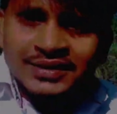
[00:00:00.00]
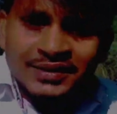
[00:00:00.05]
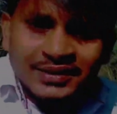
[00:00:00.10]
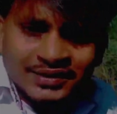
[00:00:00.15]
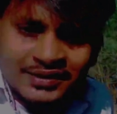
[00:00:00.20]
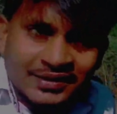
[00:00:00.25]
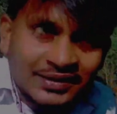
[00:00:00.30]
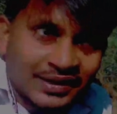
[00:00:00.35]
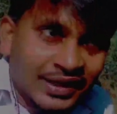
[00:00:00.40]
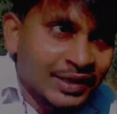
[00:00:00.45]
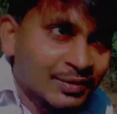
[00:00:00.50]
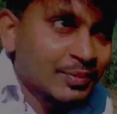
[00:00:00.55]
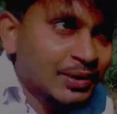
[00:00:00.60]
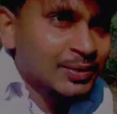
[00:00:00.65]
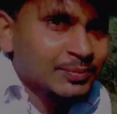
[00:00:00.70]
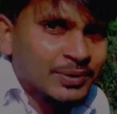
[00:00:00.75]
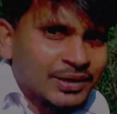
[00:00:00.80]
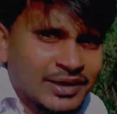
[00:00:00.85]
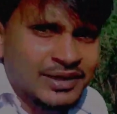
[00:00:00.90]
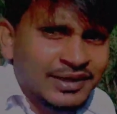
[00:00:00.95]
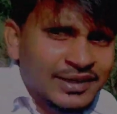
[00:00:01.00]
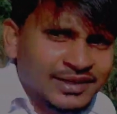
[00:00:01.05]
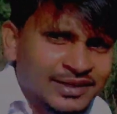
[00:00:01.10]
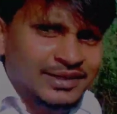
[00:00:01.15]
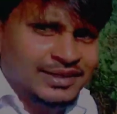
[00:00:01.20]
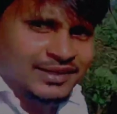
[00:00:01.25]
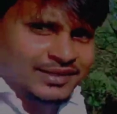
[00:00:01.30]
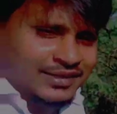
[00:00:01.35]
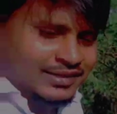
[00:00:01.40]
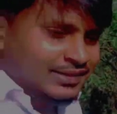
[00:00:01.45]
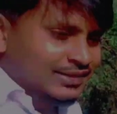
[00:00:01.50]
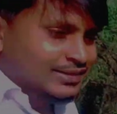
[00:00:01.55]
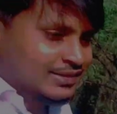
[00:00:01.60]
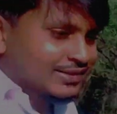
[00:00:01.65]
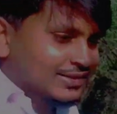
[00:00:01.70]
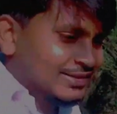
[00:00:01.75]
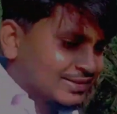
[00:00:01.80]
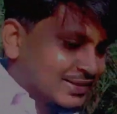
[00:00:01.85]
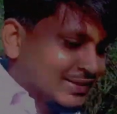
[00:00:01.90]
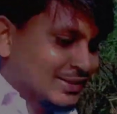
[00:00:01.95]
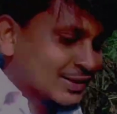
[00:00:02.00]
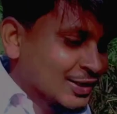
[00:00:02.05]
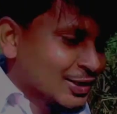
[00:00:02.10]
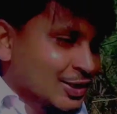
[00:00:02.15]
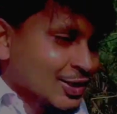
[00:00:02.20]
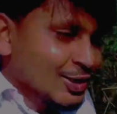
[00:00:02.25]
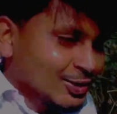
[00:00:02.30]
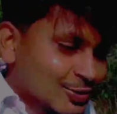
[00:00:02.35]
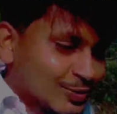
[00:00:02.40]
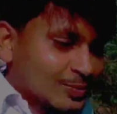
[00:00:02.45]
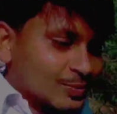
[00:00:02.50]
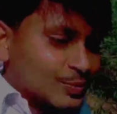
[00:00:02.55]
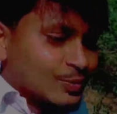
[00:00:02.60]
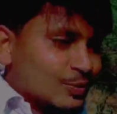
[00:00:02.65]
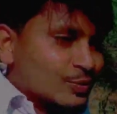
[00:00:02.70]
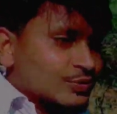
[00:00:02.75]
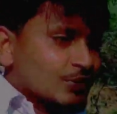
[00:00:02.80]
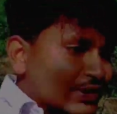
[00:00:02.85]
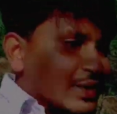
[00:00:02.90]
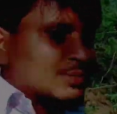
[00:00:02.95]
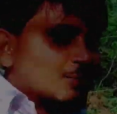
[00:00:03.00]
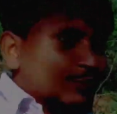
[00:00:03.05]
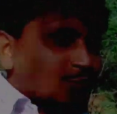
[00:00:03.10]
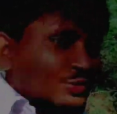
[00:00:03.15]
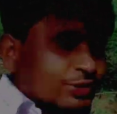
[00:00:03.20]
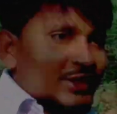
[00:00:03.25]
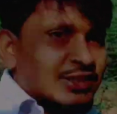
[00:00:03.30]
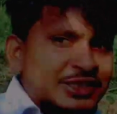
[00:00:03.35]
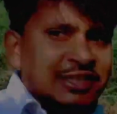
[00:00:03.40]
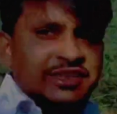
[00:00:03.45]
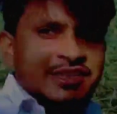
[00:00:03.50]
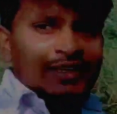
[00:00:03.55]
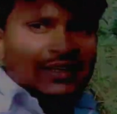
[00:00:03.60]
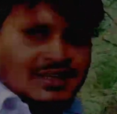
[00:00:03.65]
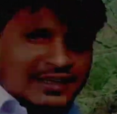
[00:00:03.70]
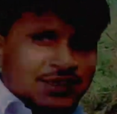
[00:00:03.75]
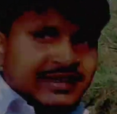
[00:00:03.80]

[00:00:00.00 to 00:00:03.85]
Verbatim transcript: नहीं भाई भागेंगे नहीं तुमको उनके मुंह से छीन लेंगे